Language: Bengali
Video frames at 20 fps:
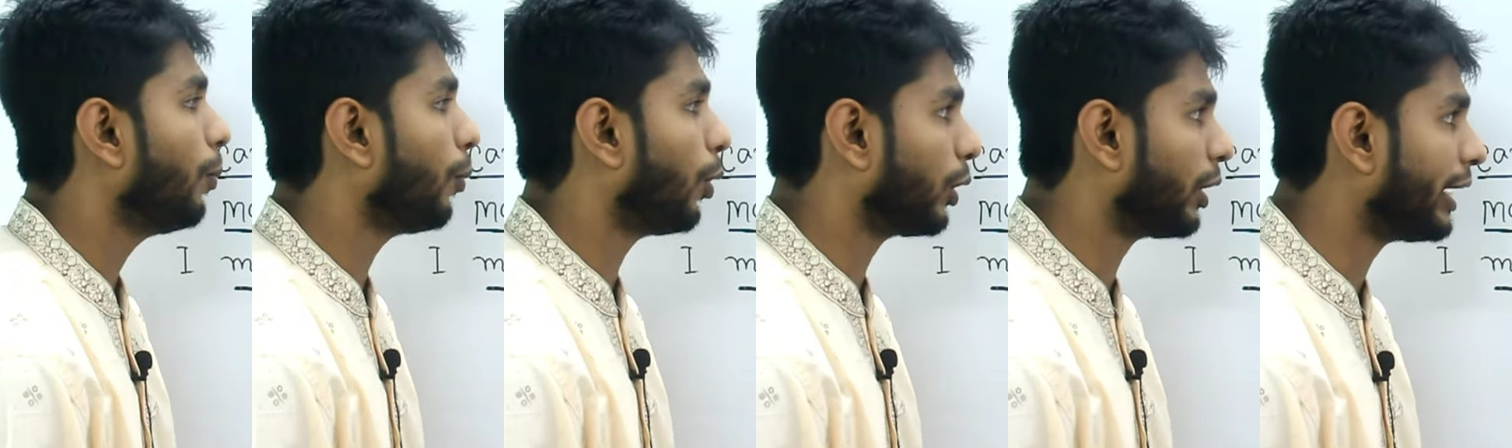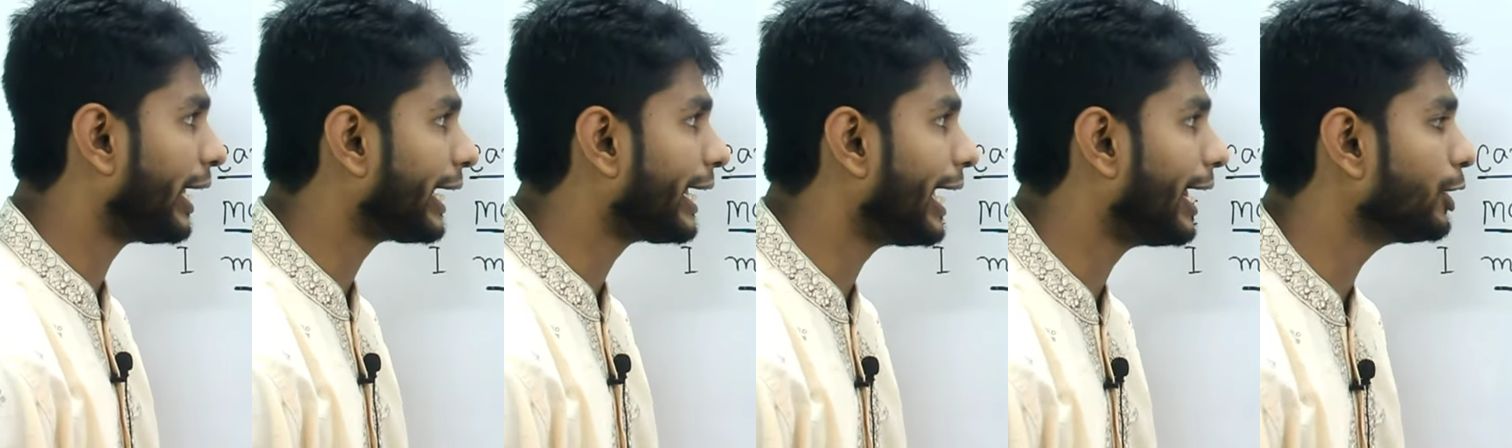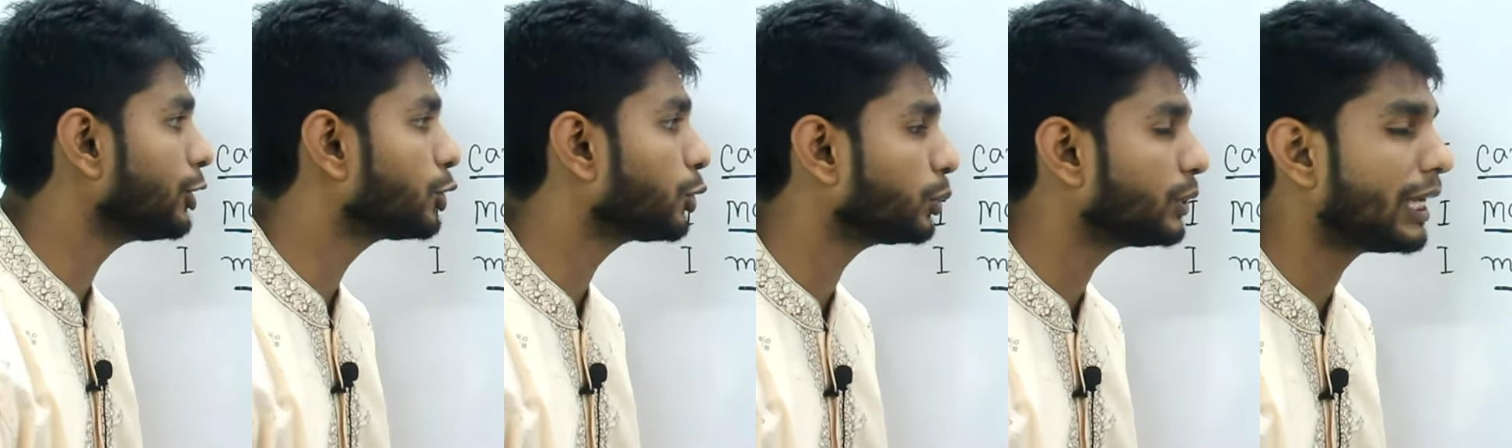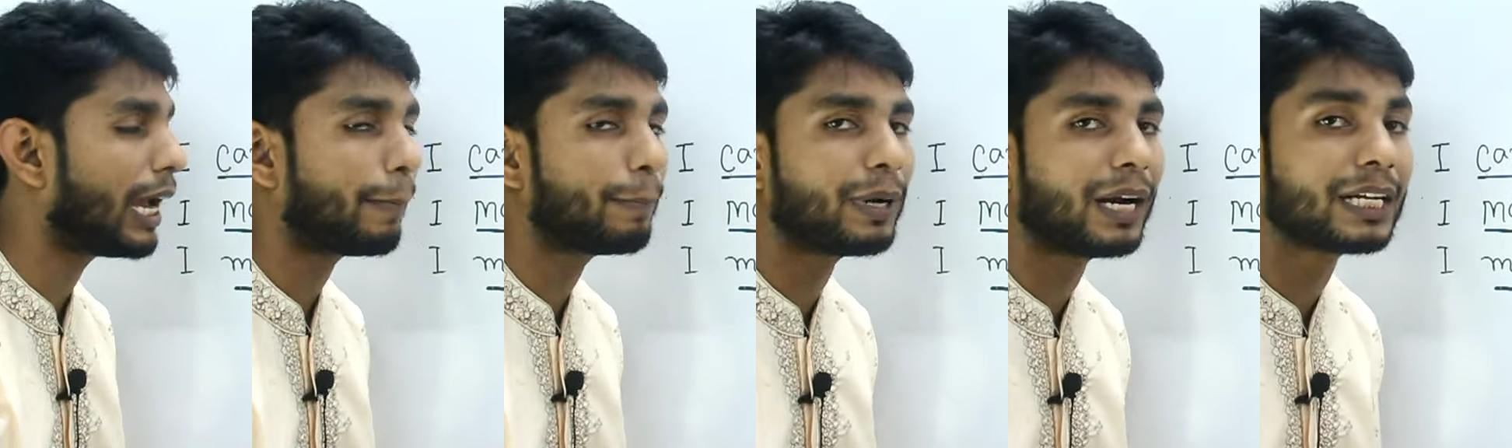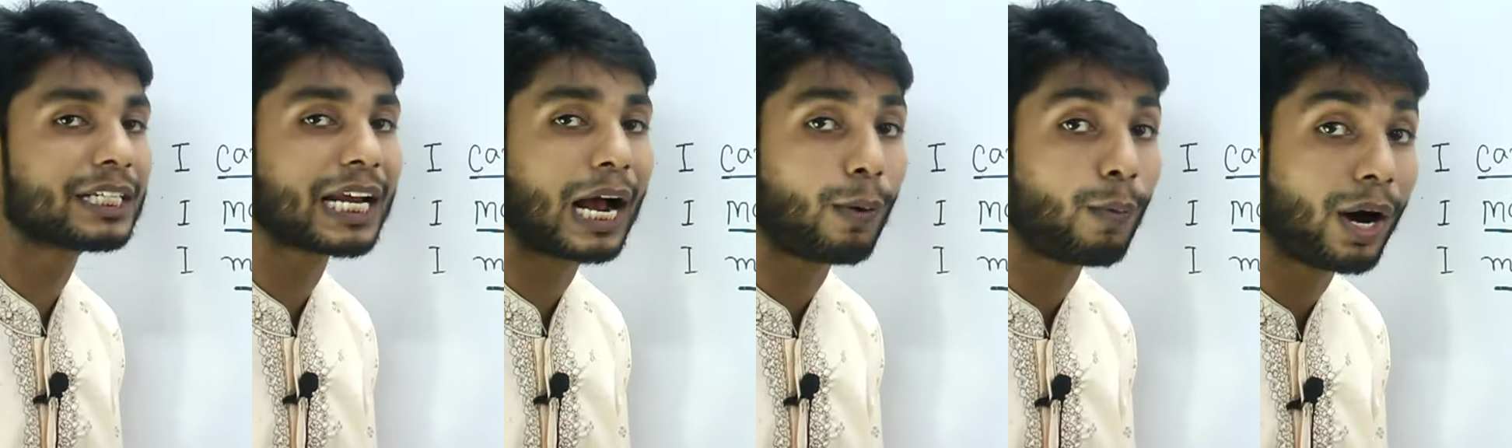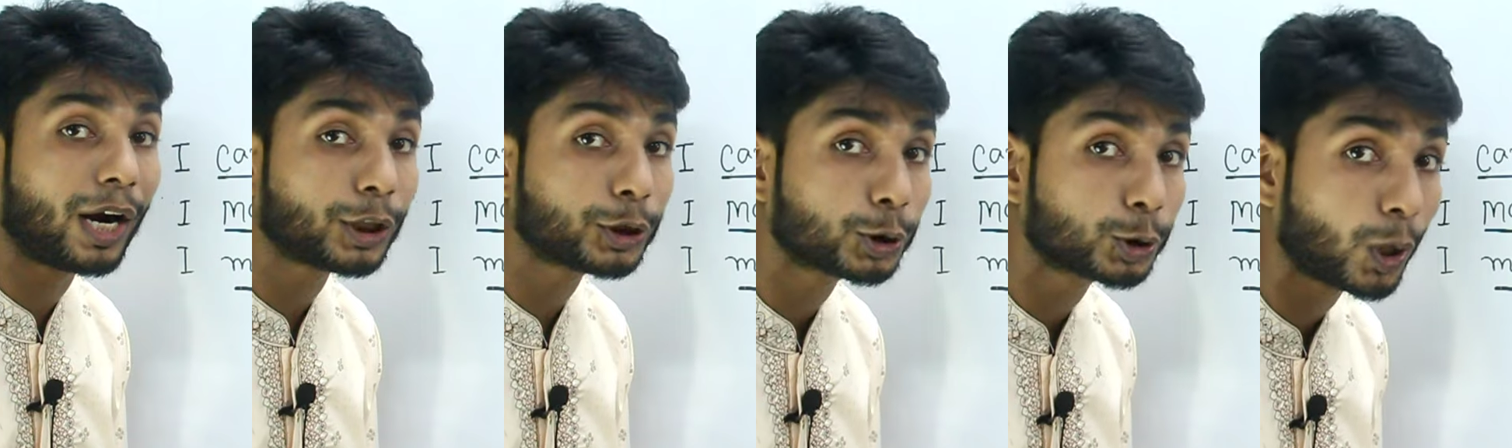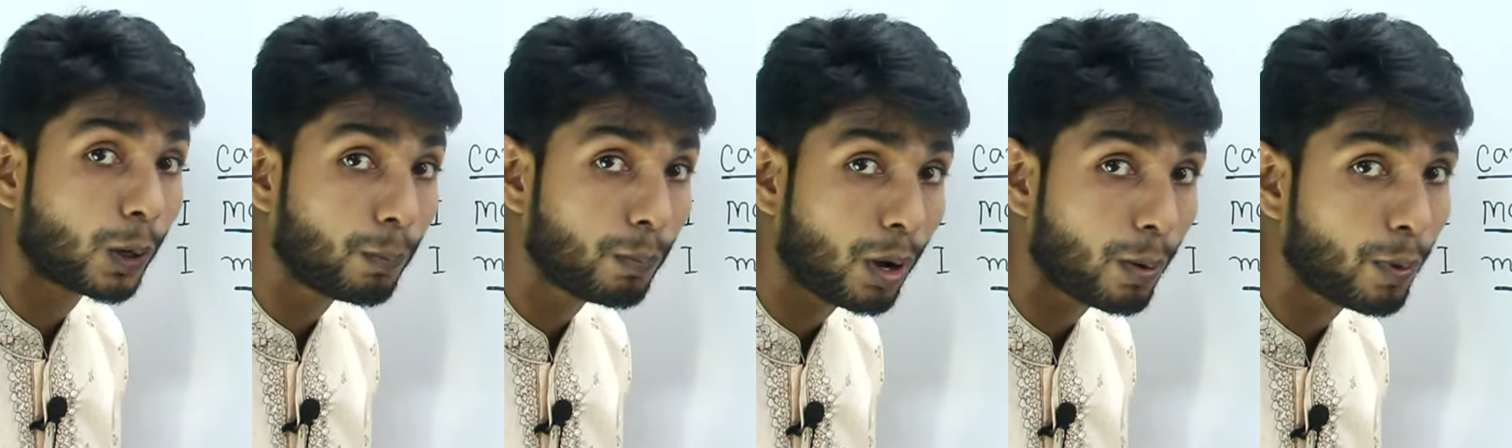মনে রাখেন যদি আপনার যাওয়ার
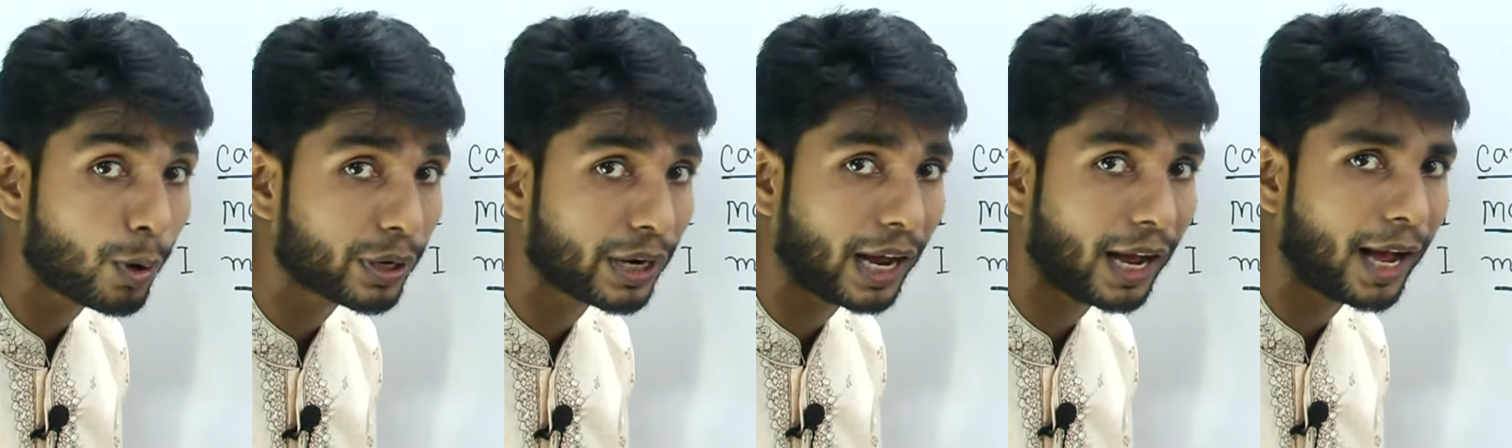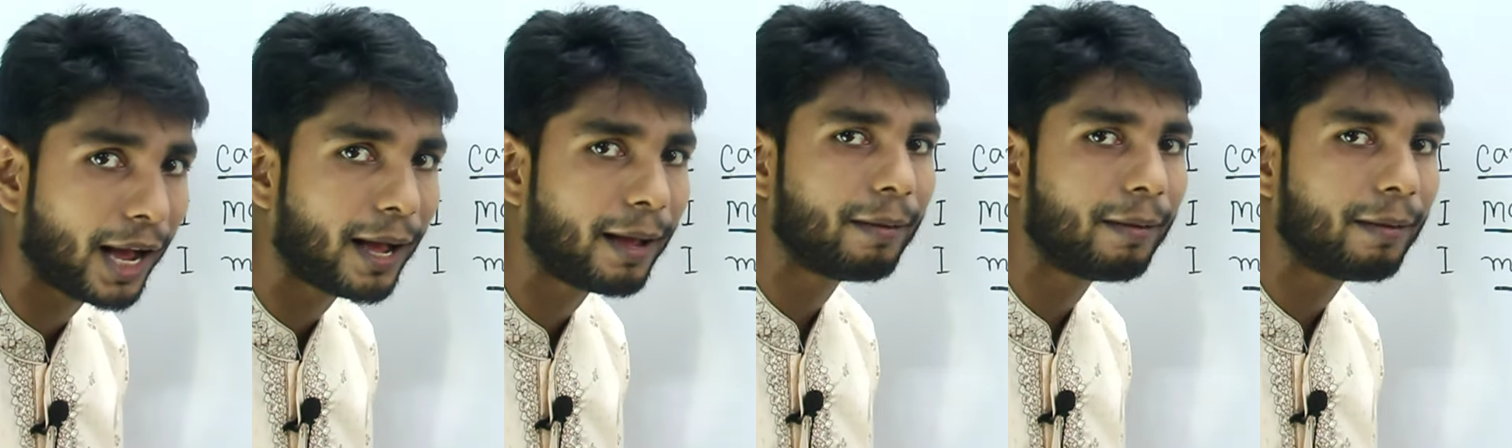সম্ভাবনা